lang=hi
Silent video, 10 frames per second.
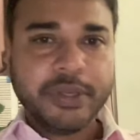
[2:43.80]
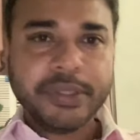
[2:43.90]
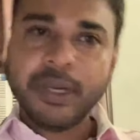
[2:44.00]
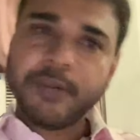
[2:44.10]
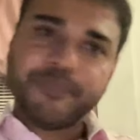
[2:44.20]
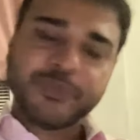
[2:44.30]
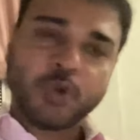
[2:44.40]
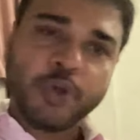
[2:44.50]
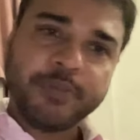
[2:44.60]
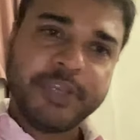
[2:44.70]
या
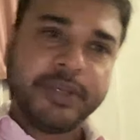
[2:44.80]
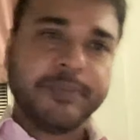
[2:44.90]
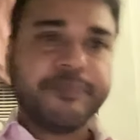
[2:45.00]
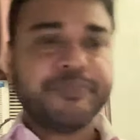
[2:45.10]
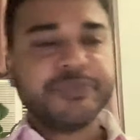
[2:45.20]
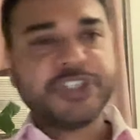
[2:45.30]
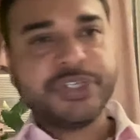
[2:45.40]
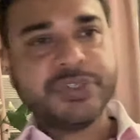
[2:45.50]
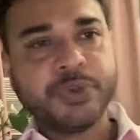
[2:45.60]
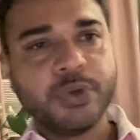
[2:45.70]
कोई भी
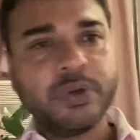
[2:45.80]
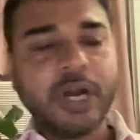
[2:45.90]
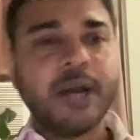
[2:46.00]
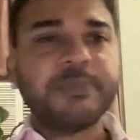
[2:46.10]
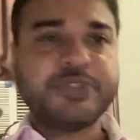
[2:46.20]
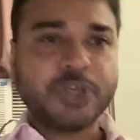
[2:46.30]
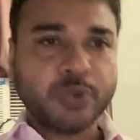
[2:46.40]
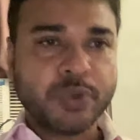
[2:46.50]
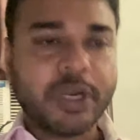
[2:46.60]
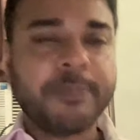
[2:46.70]
चीज़ हो आप
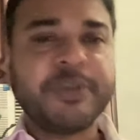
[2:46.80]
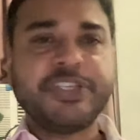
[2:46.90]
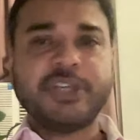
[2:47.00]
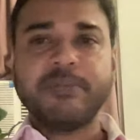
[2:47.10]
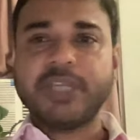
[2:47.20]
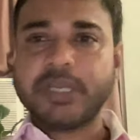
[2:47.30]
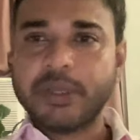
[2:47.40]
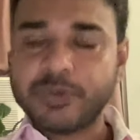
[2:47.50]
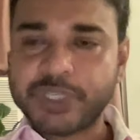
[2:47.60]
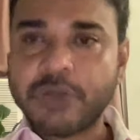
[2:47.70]
ज़रूर अपनी क्षमता के
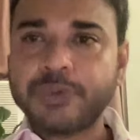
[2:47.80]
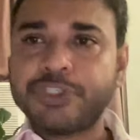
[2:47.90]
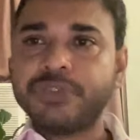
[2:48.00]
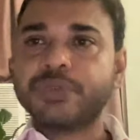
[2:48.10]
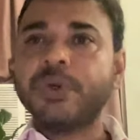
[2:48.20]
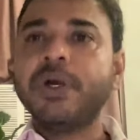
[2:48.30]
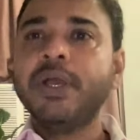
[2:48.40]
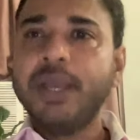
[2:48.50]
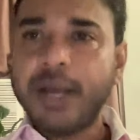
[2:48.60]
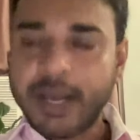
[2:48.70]
अनुसार उस चीज़ को
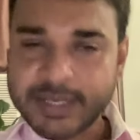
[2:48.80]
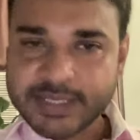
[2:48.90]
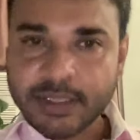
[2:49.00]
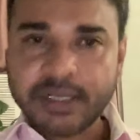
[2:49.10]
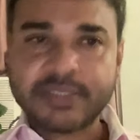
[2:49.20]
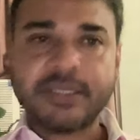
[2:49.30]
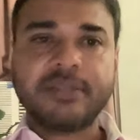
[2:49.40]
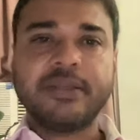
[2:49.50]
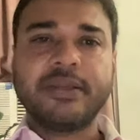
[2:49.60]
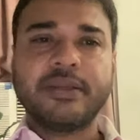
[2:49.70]
हासिल कर
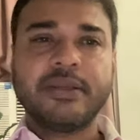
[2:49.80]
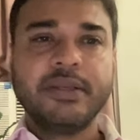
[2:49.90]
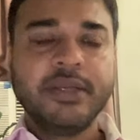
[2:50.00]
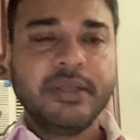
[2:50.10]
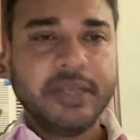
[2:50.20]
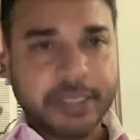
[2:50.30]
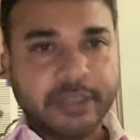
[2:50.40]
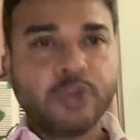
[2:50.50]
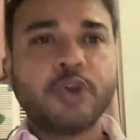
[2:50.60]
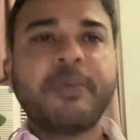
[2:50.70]
सकते हैं
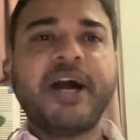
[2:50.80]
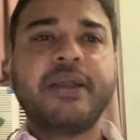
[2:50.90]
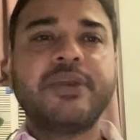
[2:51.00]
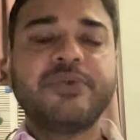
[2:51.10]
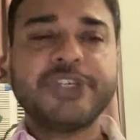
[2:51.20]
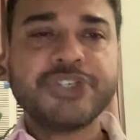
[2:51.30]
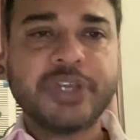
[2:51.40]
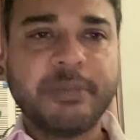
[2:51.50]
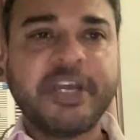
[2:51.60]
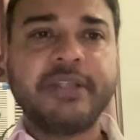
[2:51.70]
लेकिन दुर्भाग्यवश
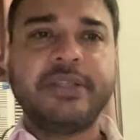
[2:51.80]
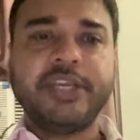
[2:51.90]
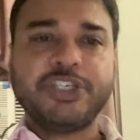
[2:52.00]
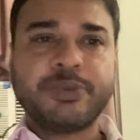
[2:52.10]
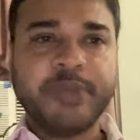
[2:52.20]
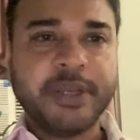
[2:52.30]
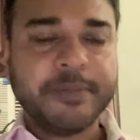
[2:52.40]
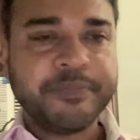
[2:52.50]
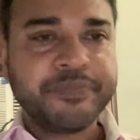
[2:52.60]
हमारे देश में